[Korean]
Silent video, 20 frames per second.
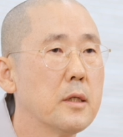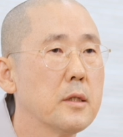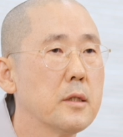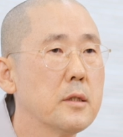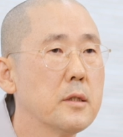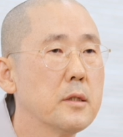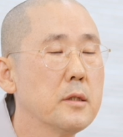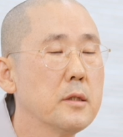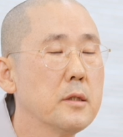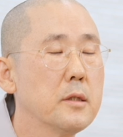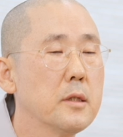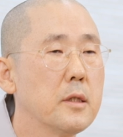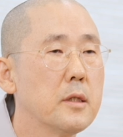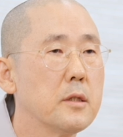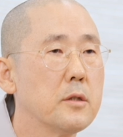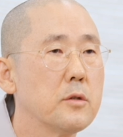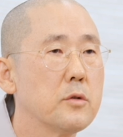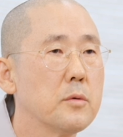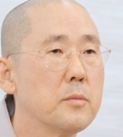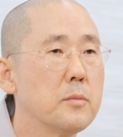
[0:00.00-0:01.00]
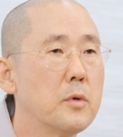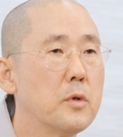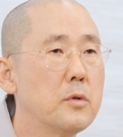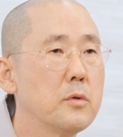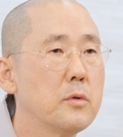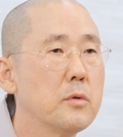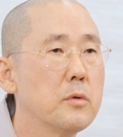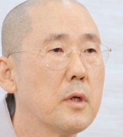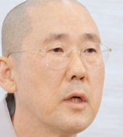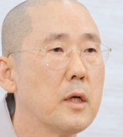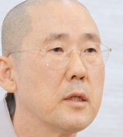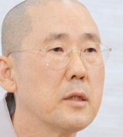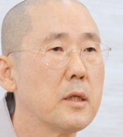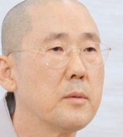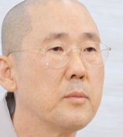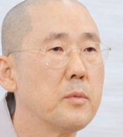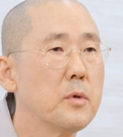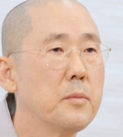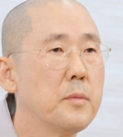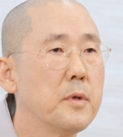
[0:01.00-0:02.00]
그런 거에 좀 몰두를
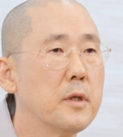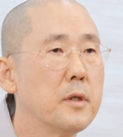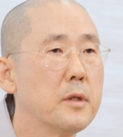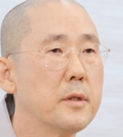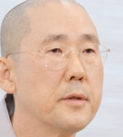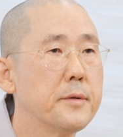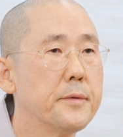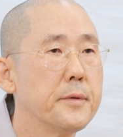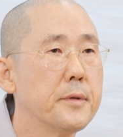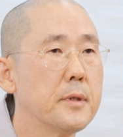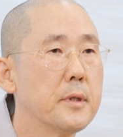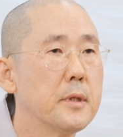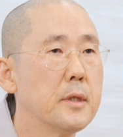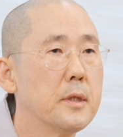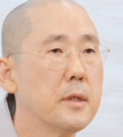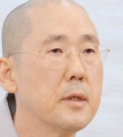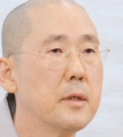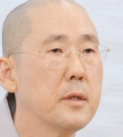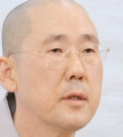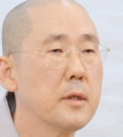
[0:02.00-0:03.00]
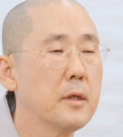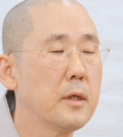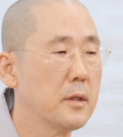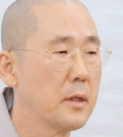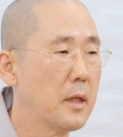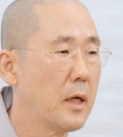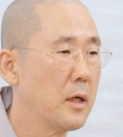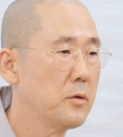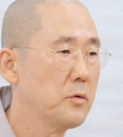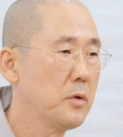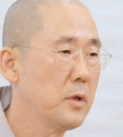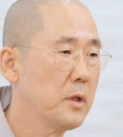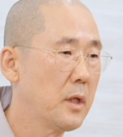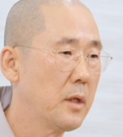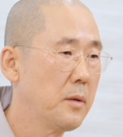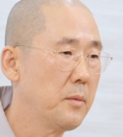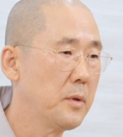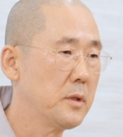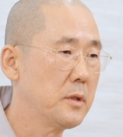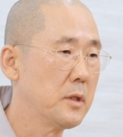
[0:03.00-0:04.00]
하다 보면 그냥 나중에
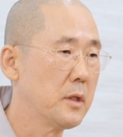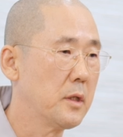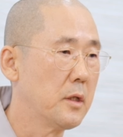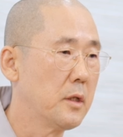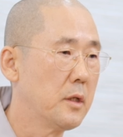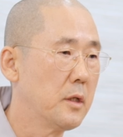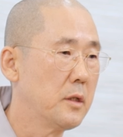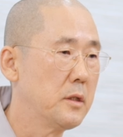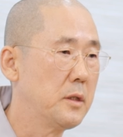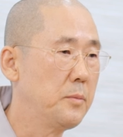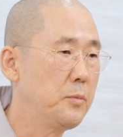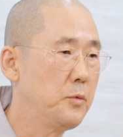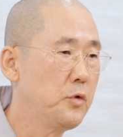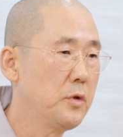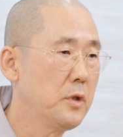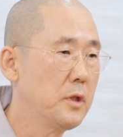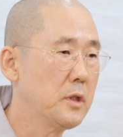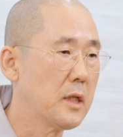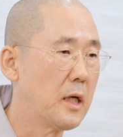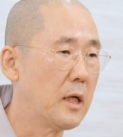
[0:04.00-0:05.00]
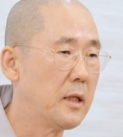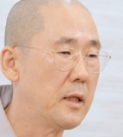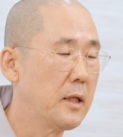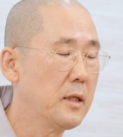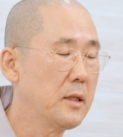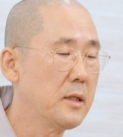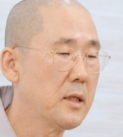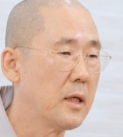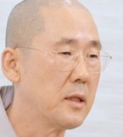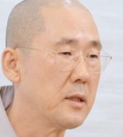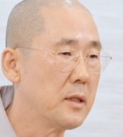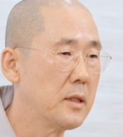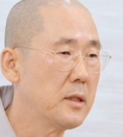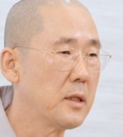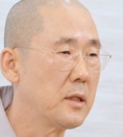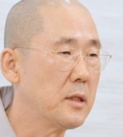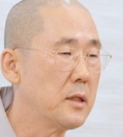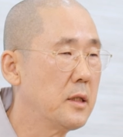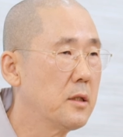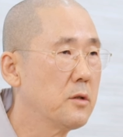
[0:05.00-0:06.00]
되면 이제 집중이 잘 되냐 안
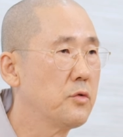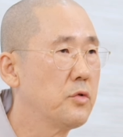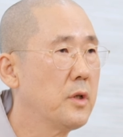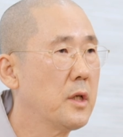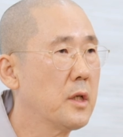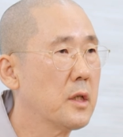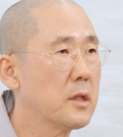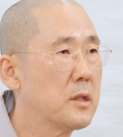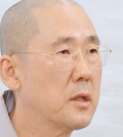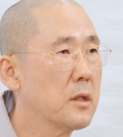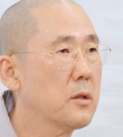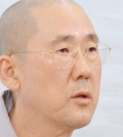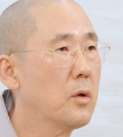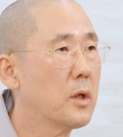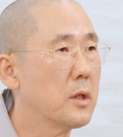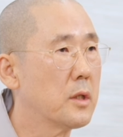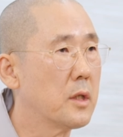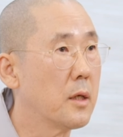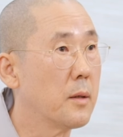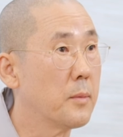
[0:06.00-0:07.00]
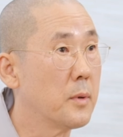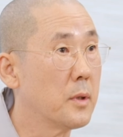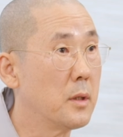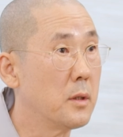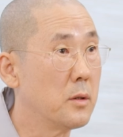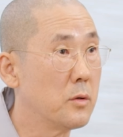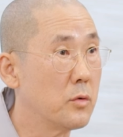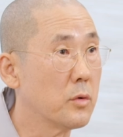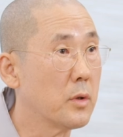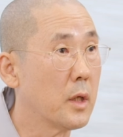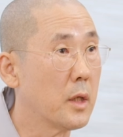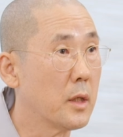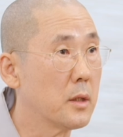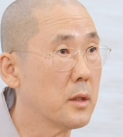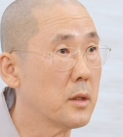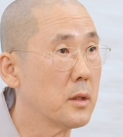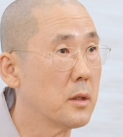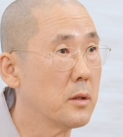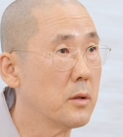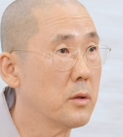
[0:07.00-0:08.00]
되냐 이게 수행의 척도가 돼버릴 수가
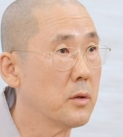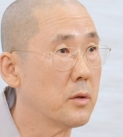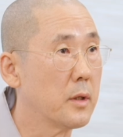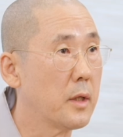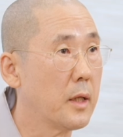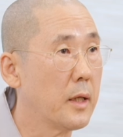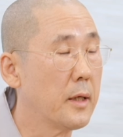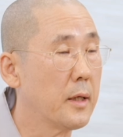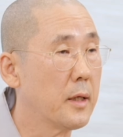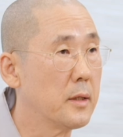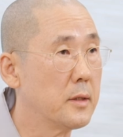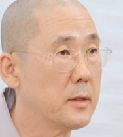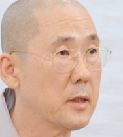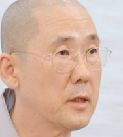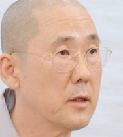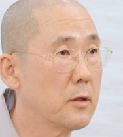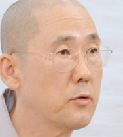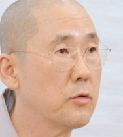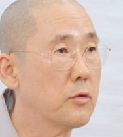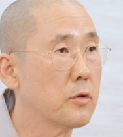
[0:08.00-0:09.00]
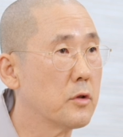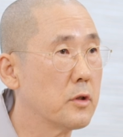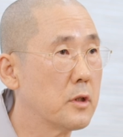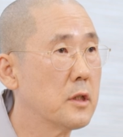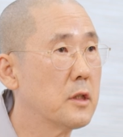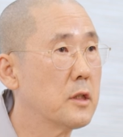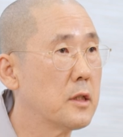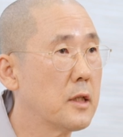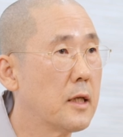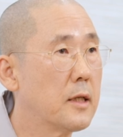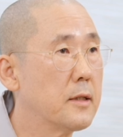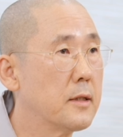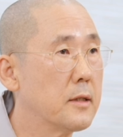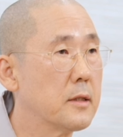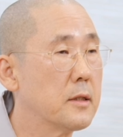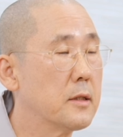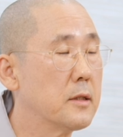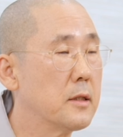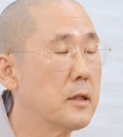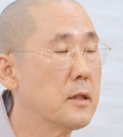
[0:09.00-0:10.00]
있거든요. 되게 이제 겉으로
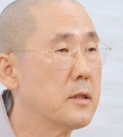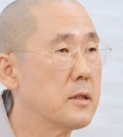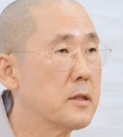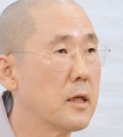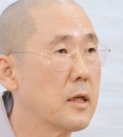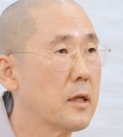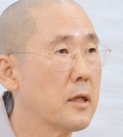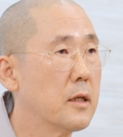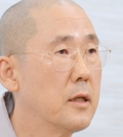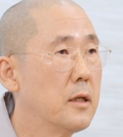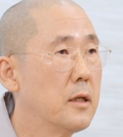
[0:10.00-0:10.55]
드러나는 그 현상.